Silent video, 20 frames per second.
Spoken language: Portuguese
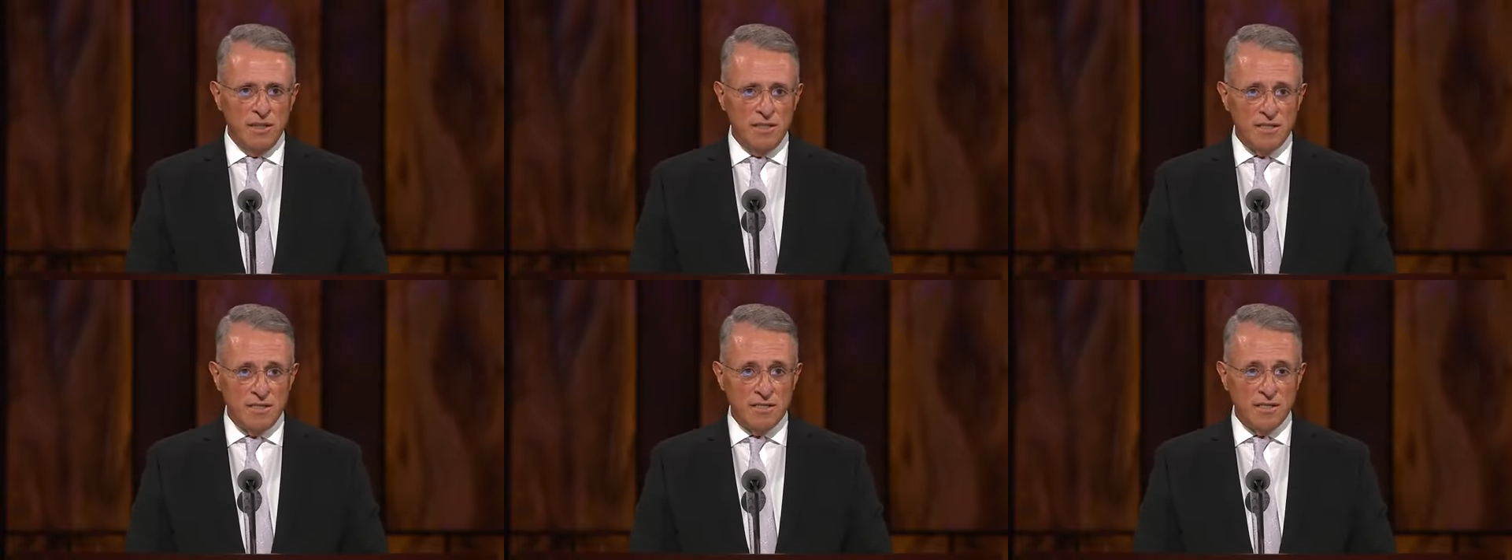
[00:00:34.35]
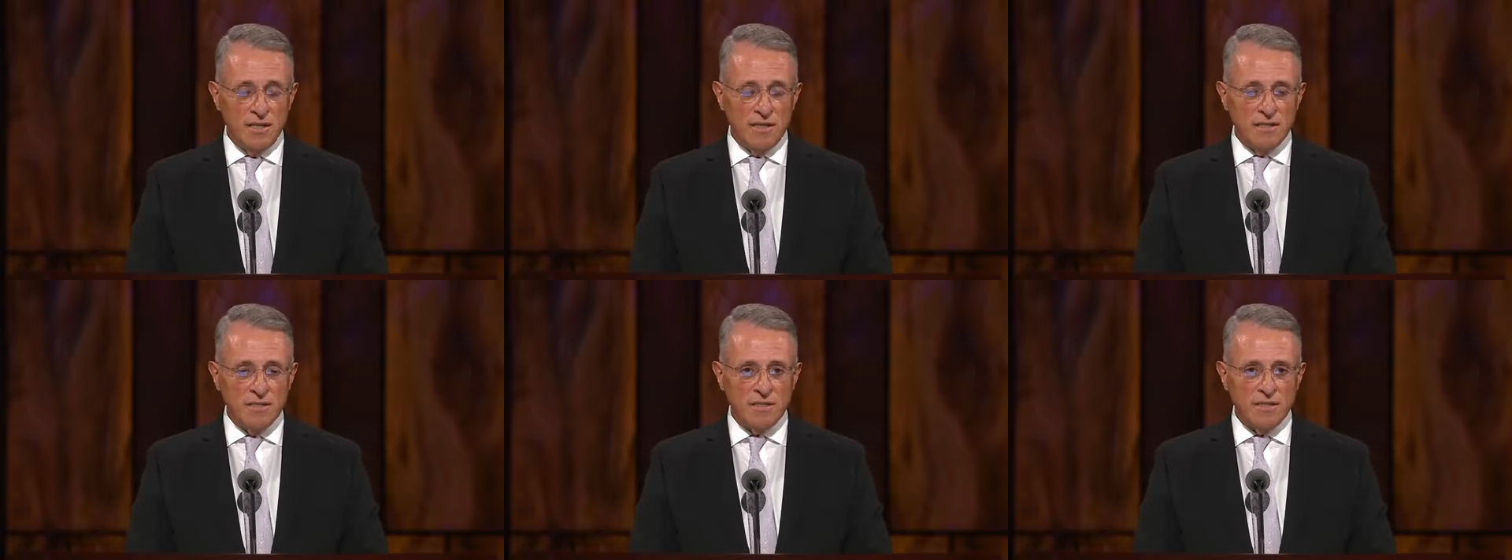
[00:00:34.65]

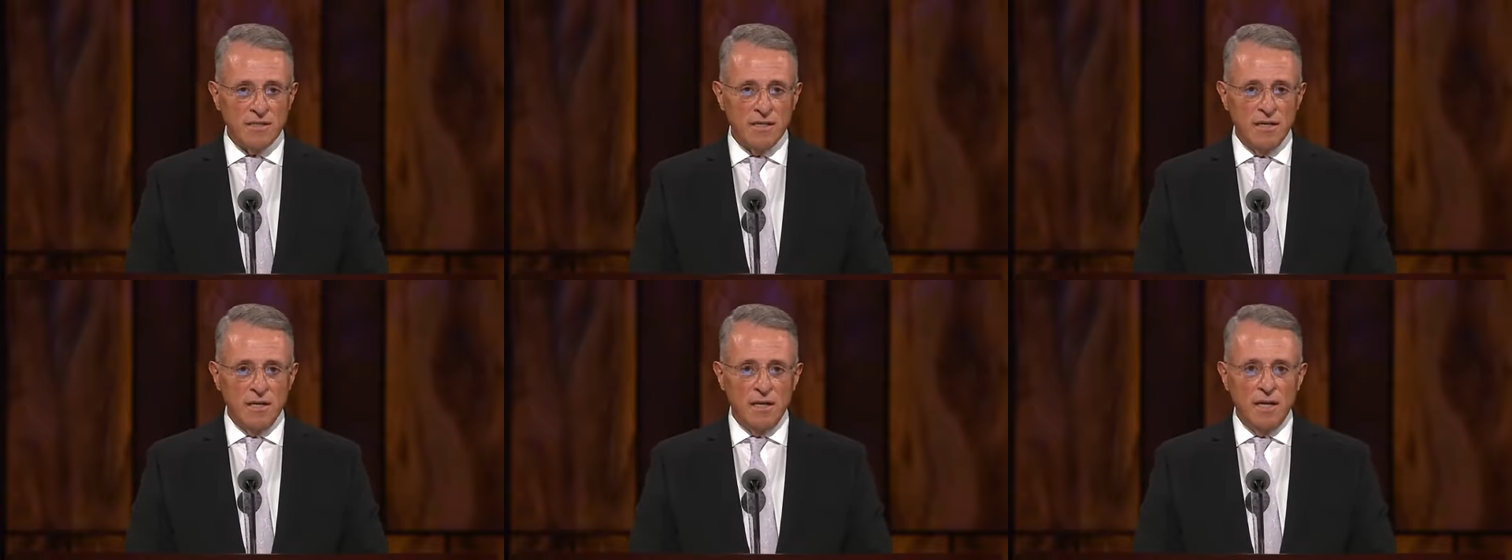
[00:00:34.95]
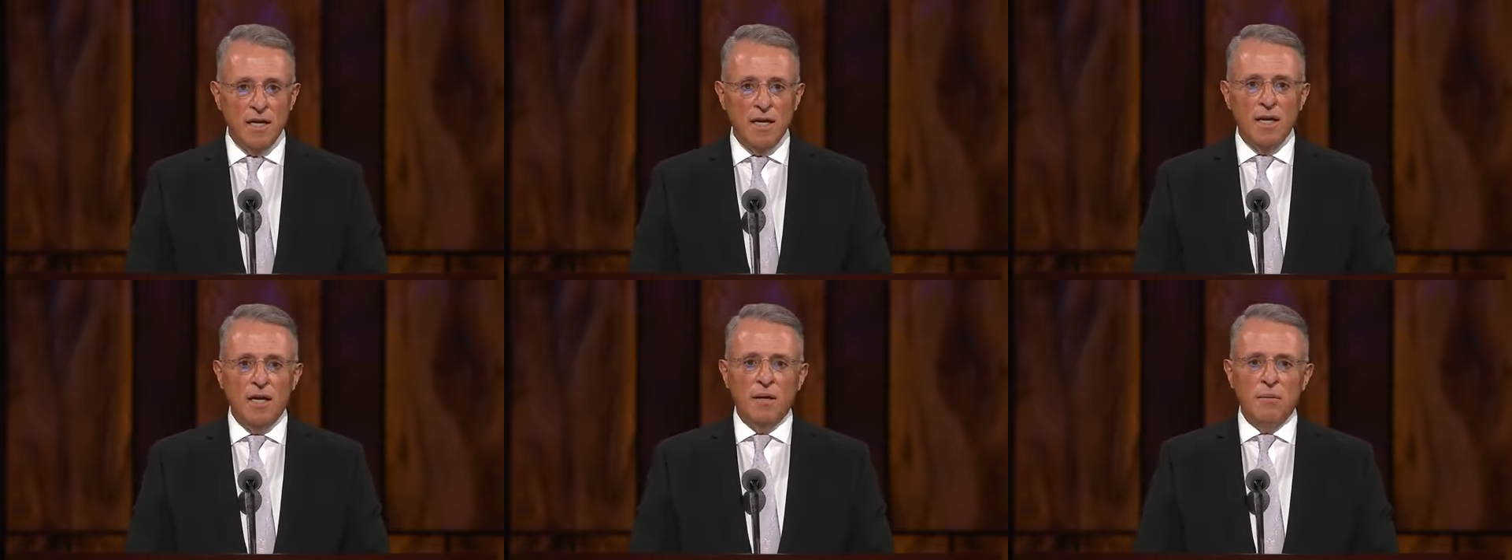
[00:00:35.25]
todos os
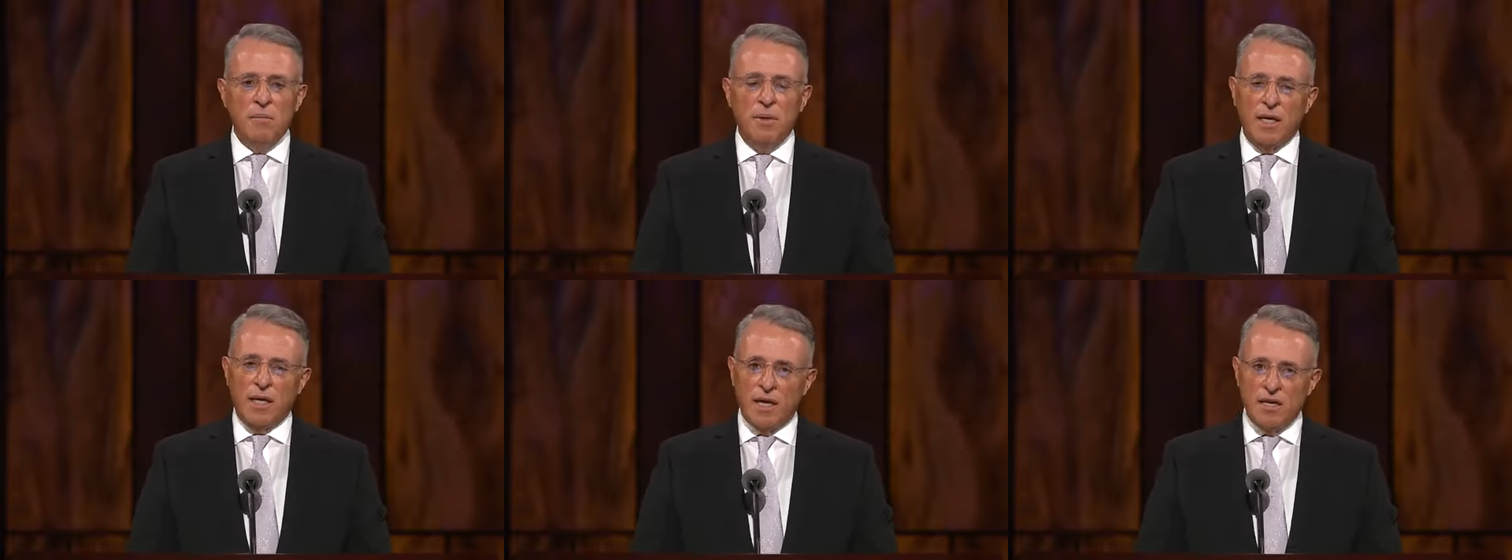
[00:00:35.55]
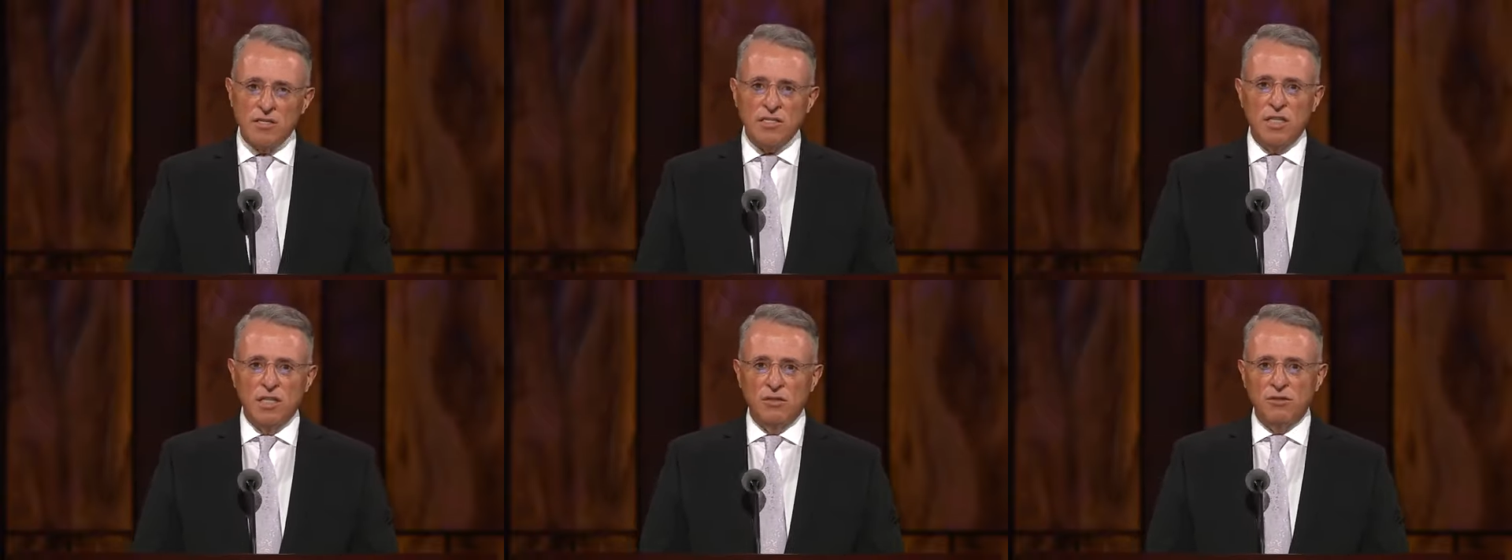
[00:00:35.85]
aspectos de
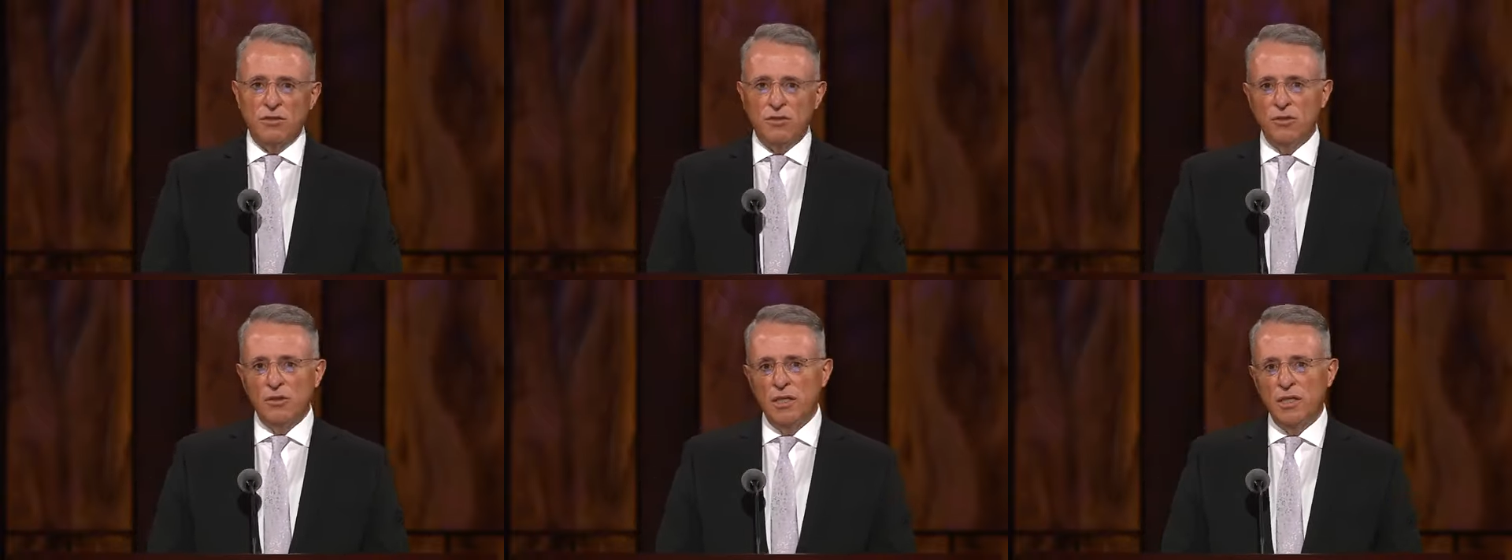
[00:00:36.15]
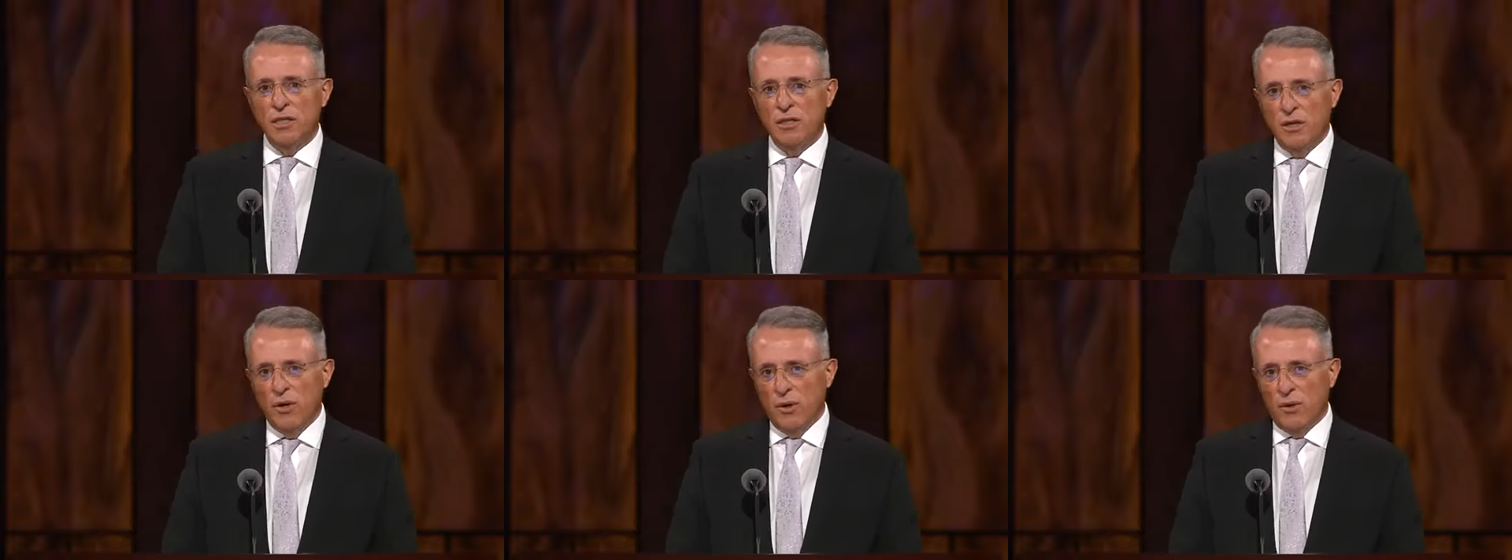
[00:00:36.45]
nossa
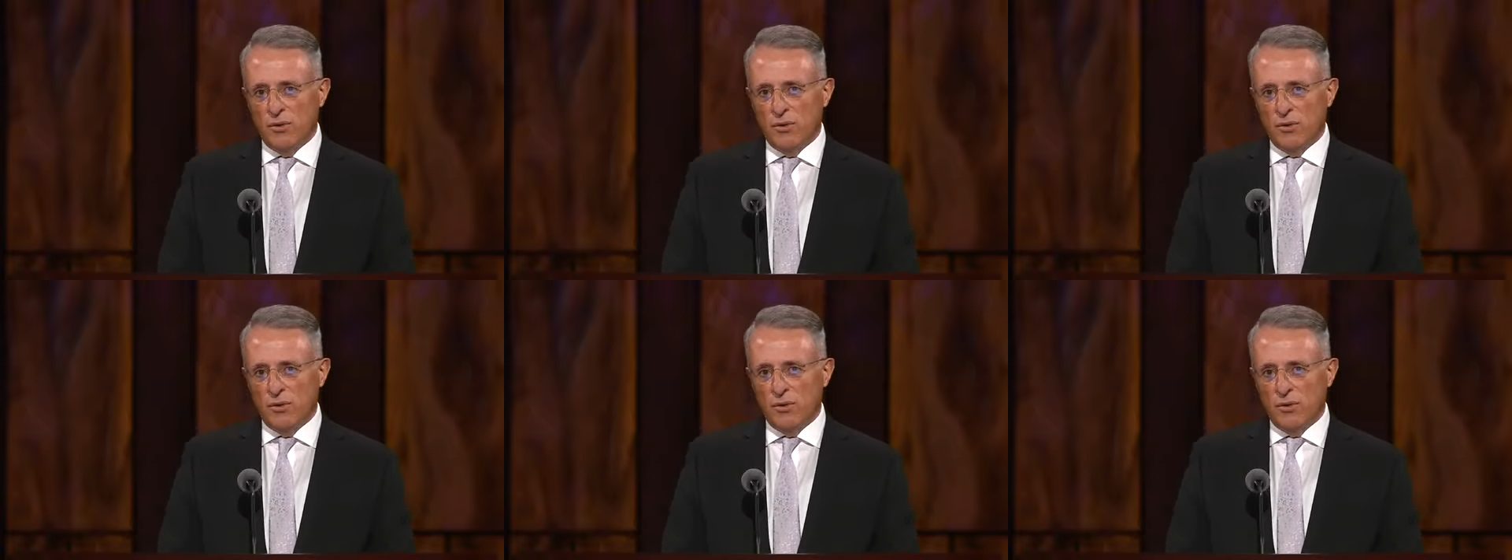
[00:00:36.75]
alma.